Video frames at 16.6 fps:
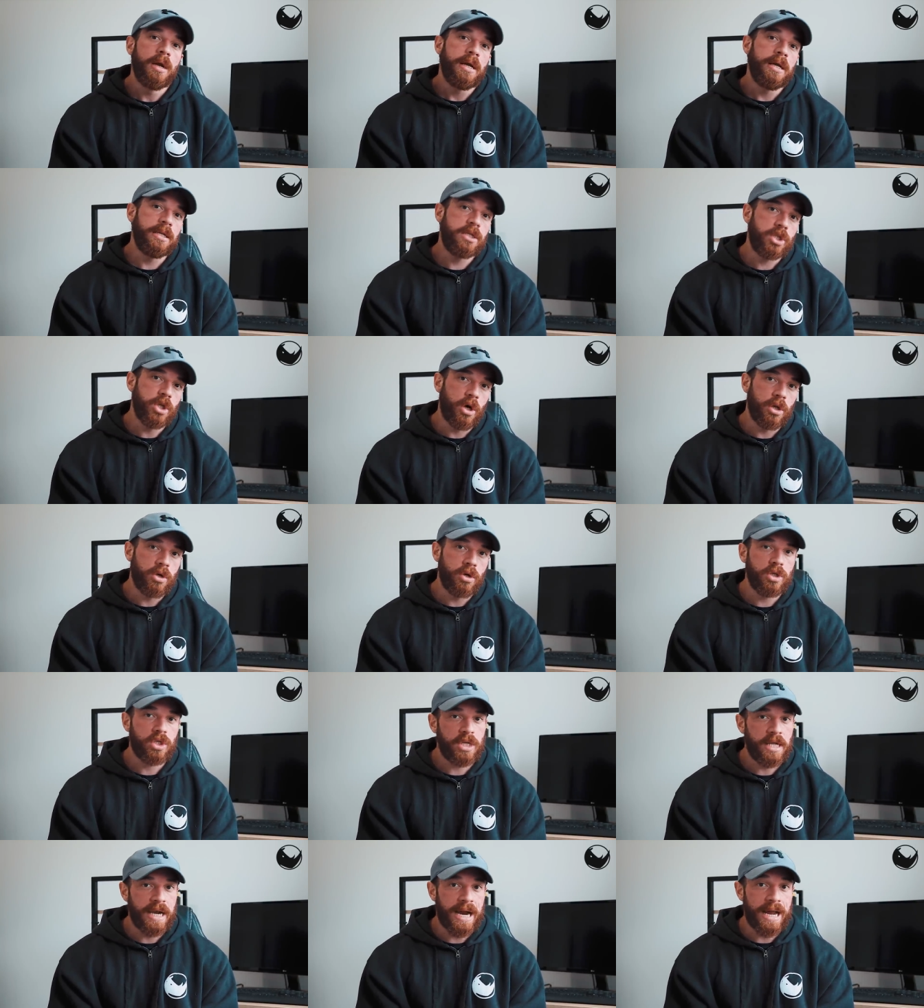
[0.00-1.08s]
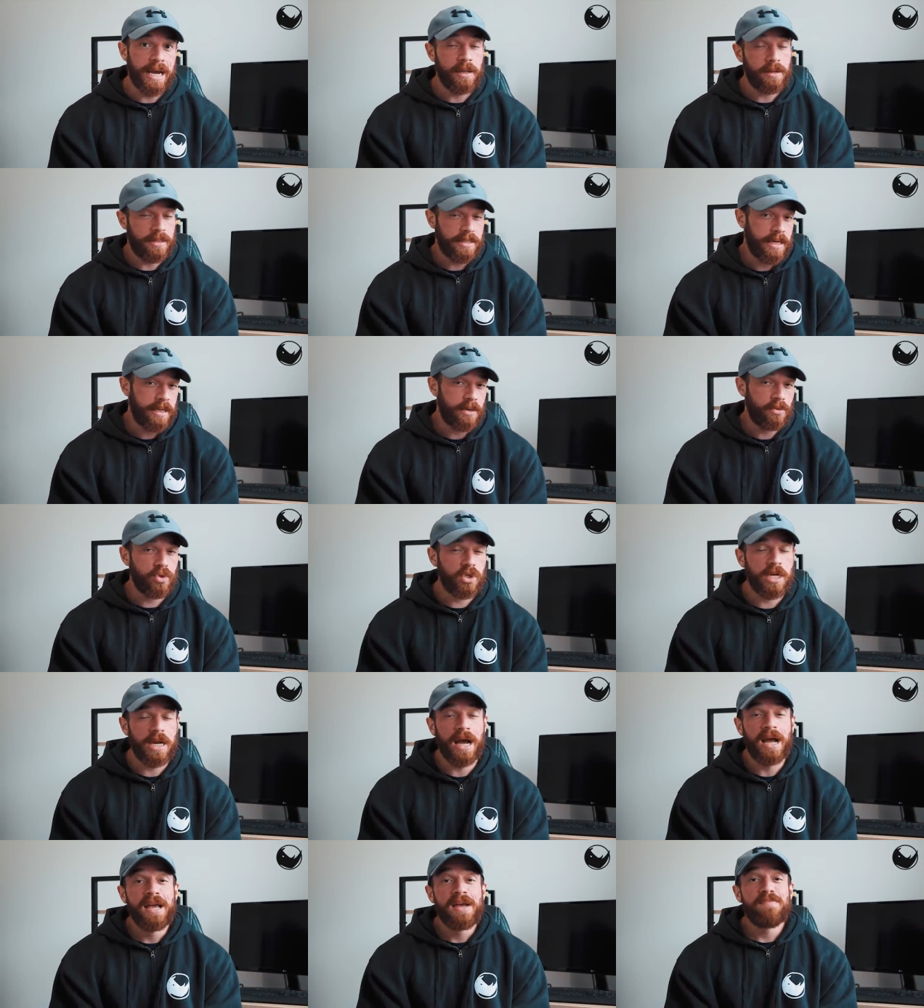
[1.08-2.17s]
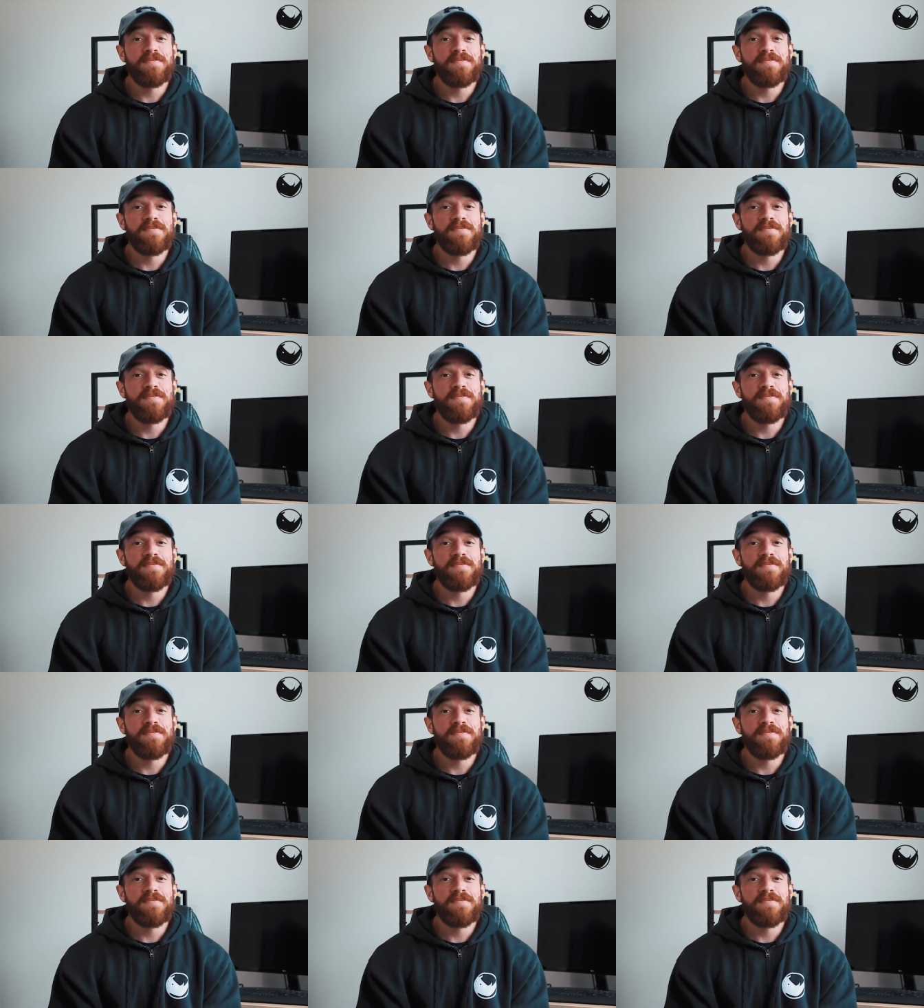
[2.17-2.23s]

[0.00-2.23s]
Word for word: il sodio in generale, il sale da cucina,